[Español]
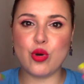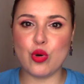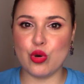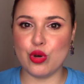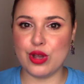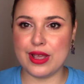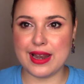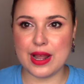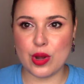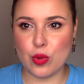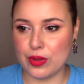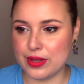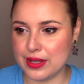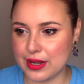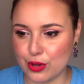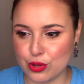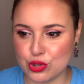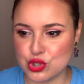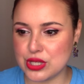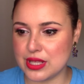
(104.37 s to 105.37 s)
o el agua de
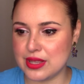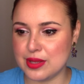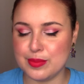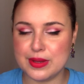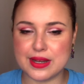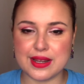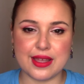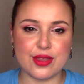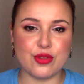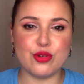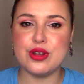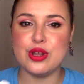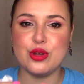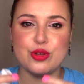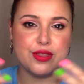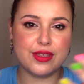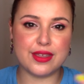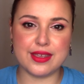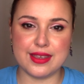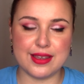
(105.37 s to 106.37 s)
rosa de Mercadona o
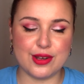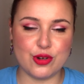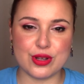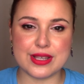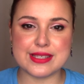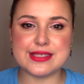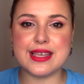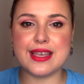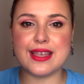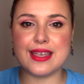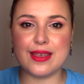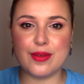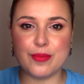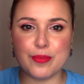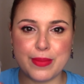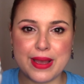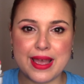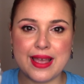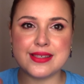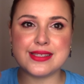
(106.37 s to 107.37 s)
de lo que sea que
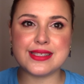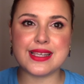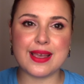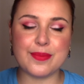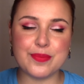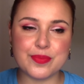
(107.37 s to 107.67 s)
vas